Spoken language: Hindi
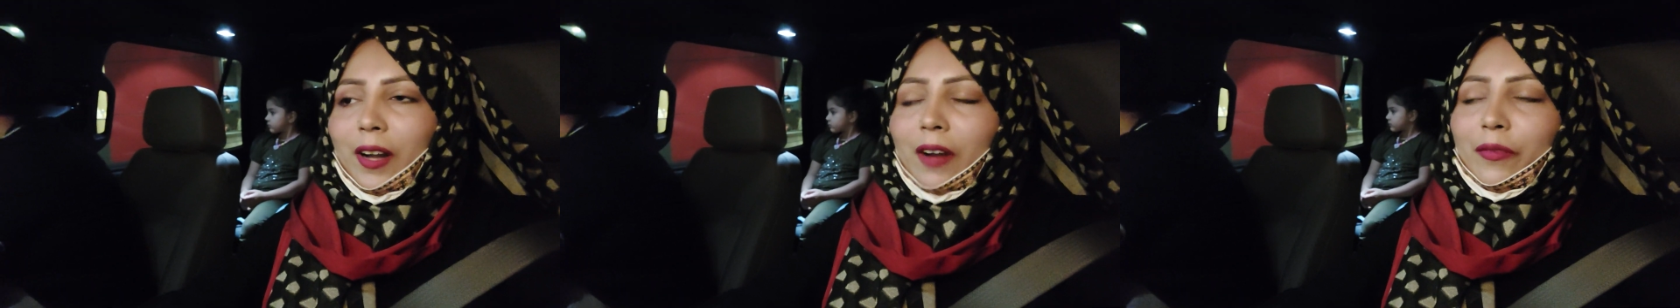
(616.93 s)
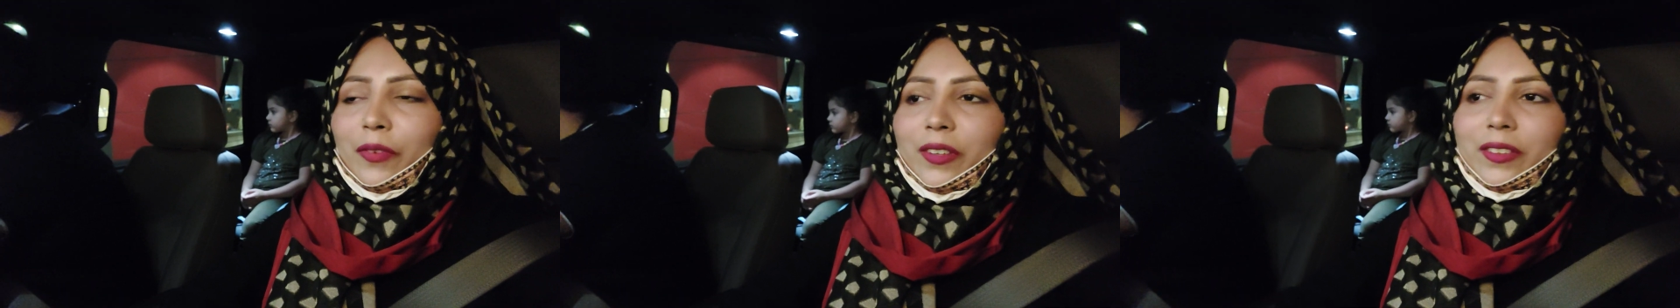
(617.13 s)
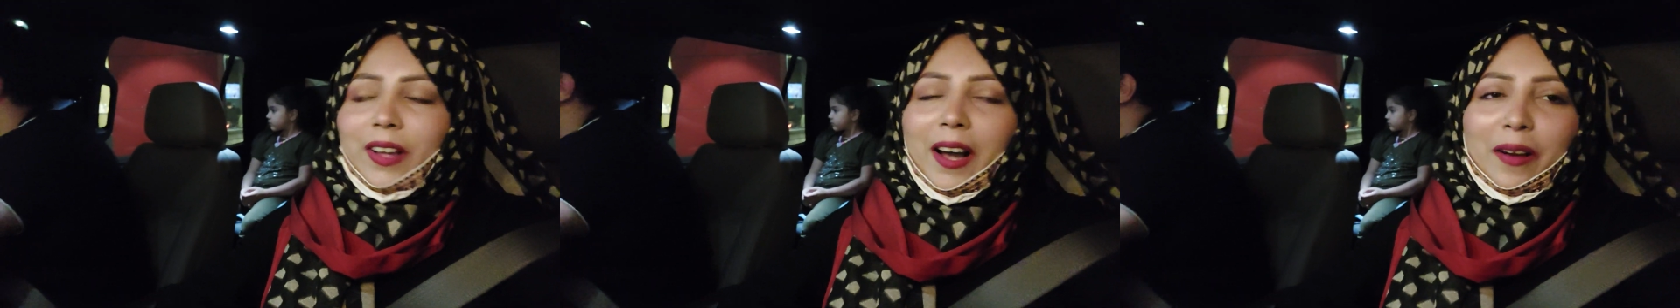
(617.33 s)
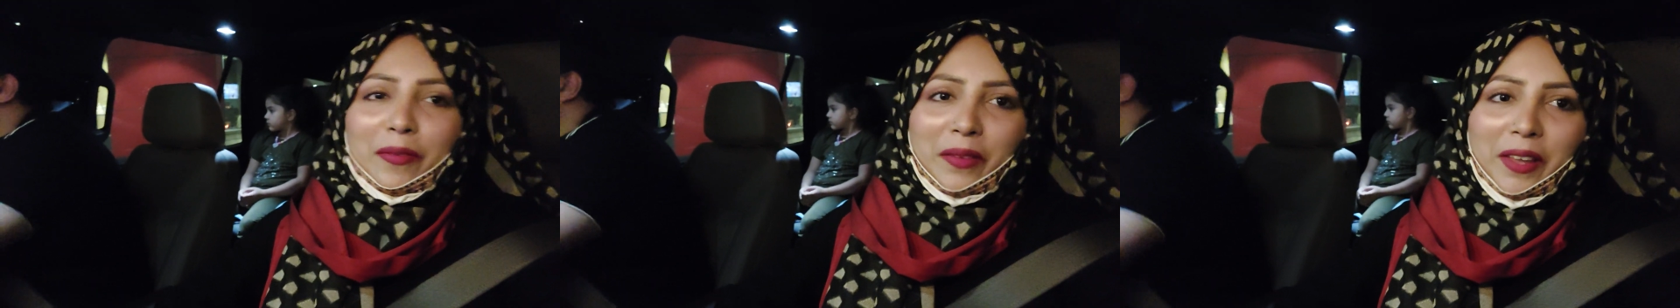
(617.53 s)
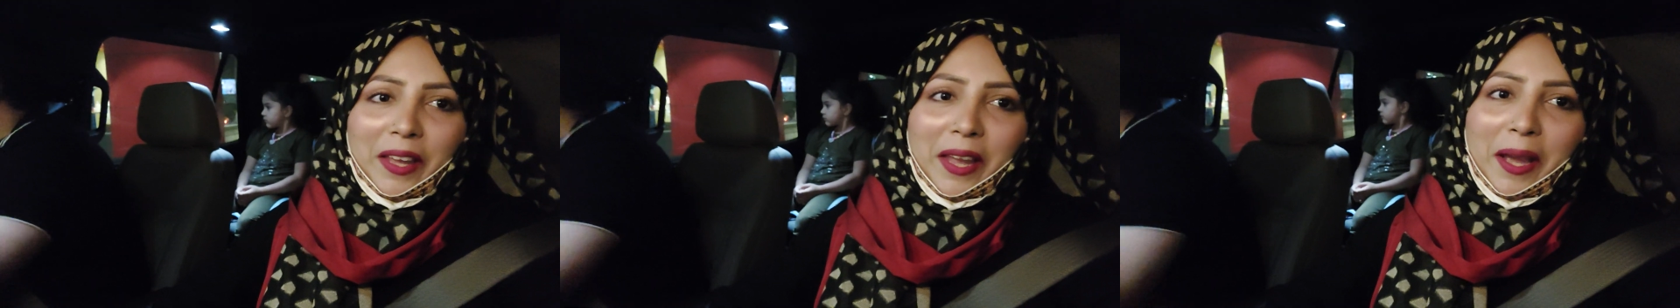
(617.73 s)
काफ़ी साफ़
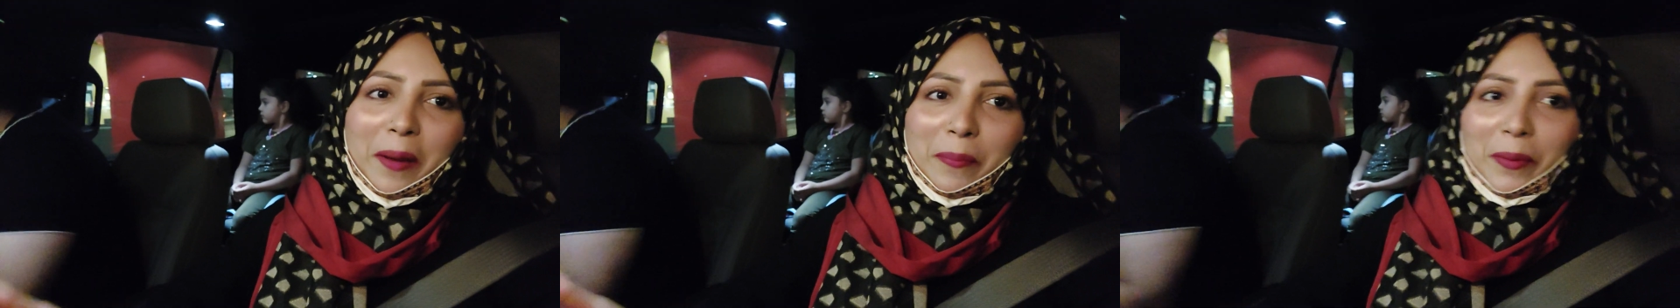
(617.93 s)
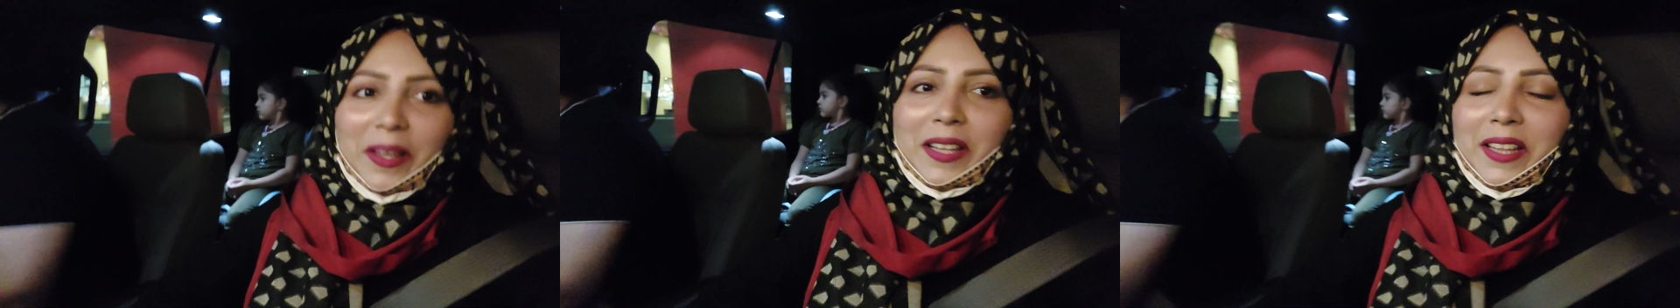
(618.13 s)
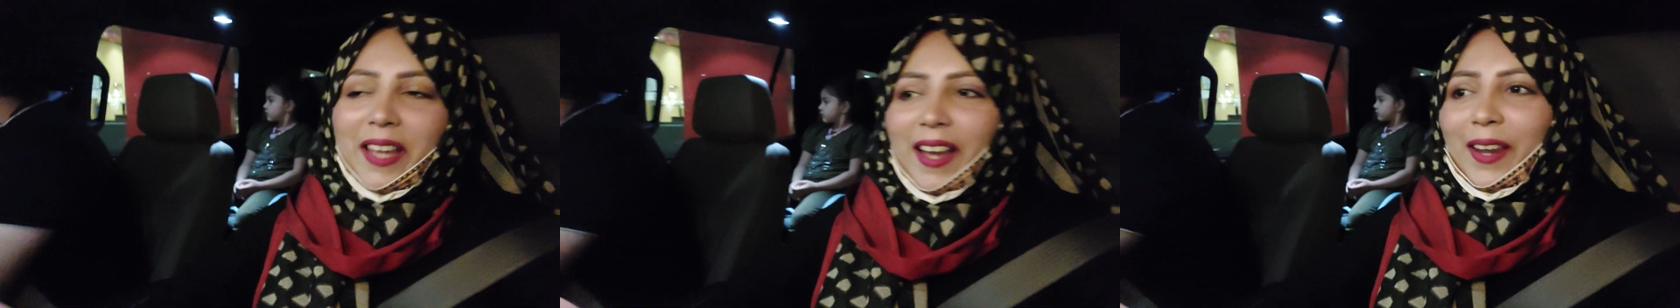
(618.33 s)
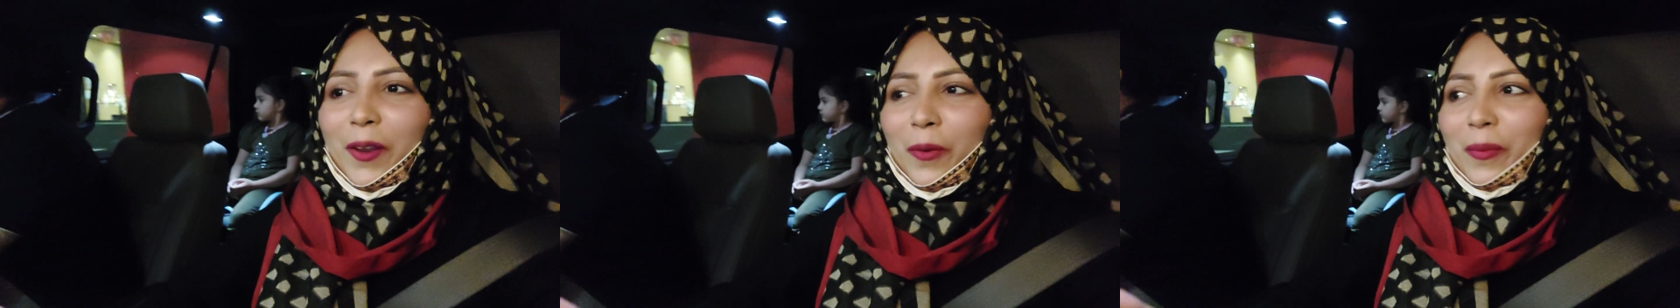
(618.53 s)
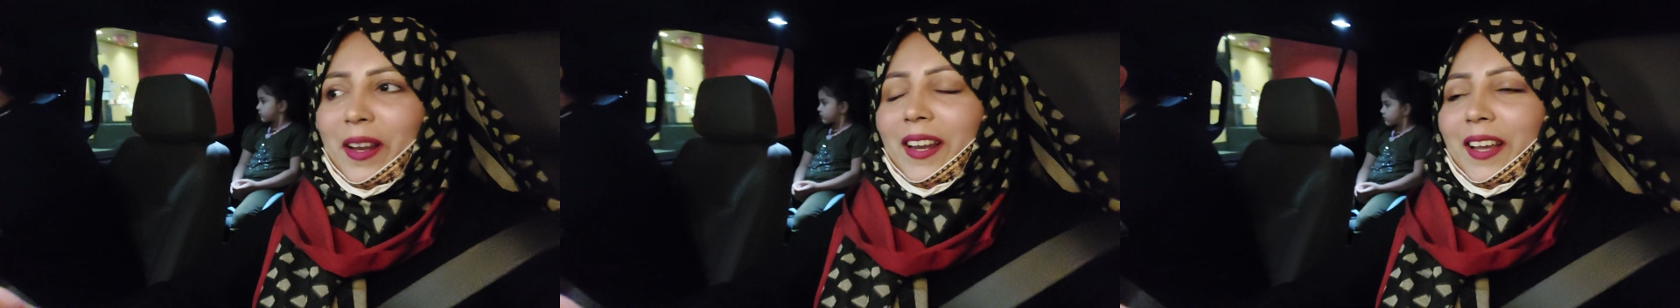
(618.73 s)
किए हैं अपनी
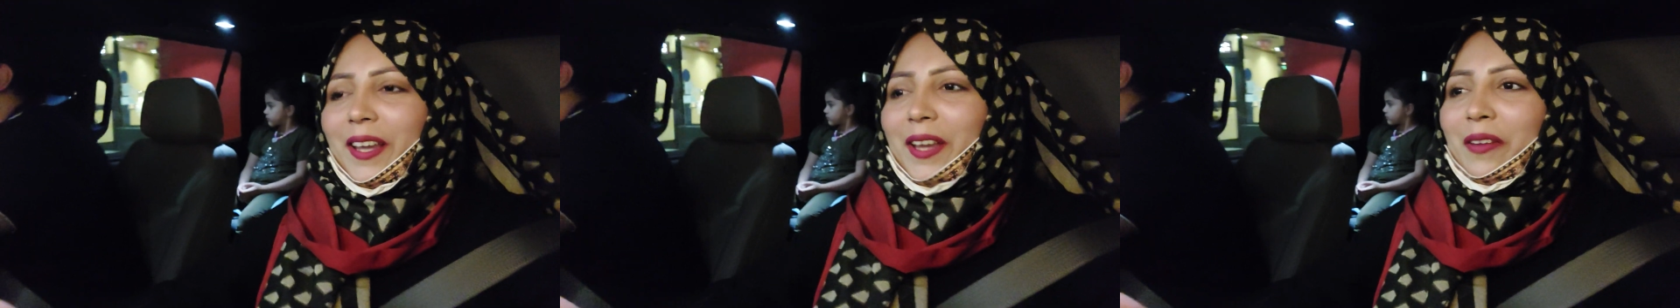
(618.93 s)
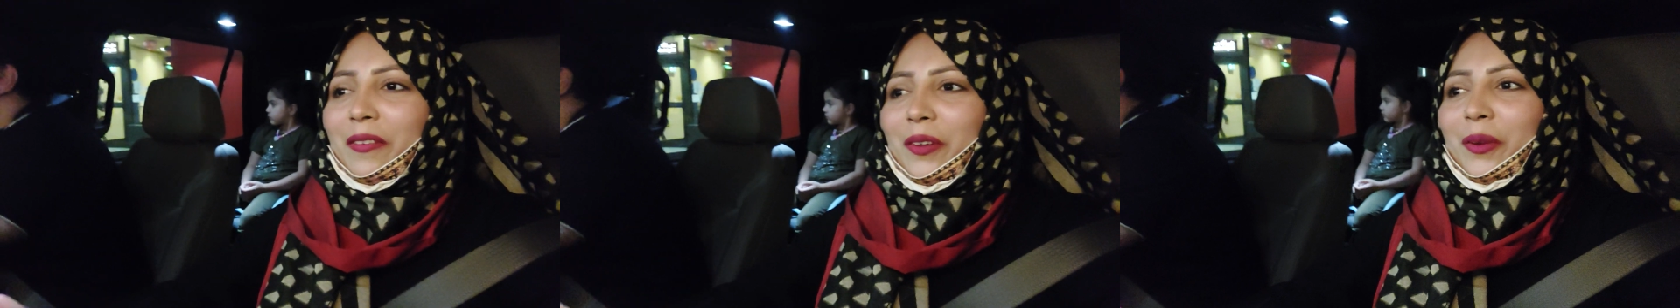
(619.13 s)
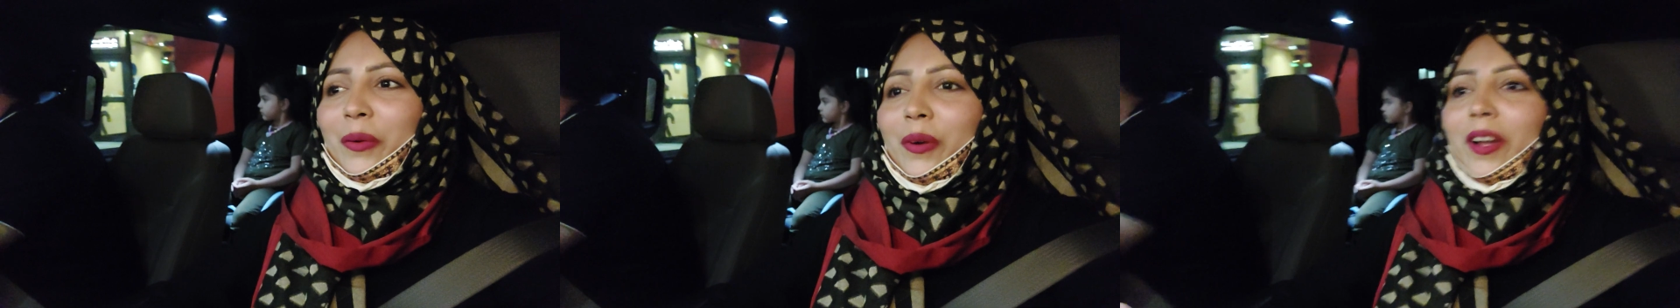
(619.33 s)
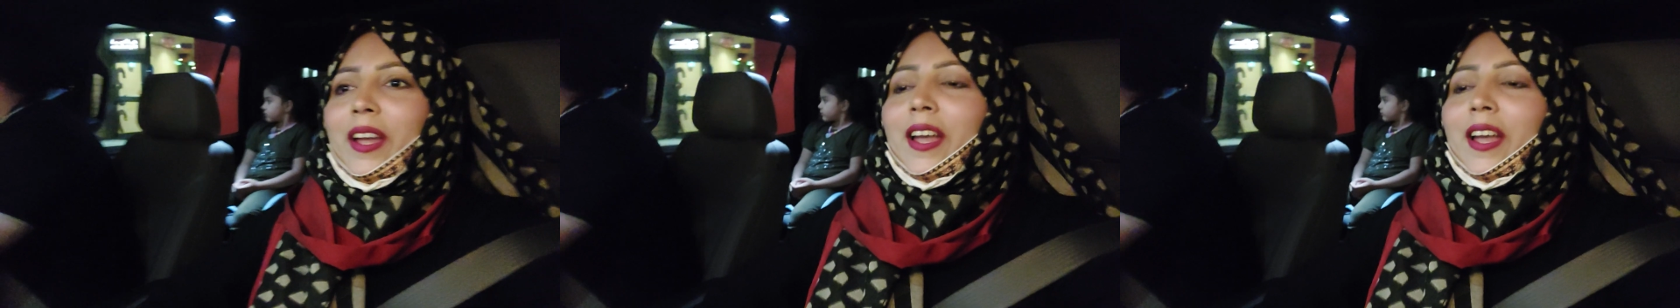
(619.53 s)
तैयारियों में लगी हुई हूँ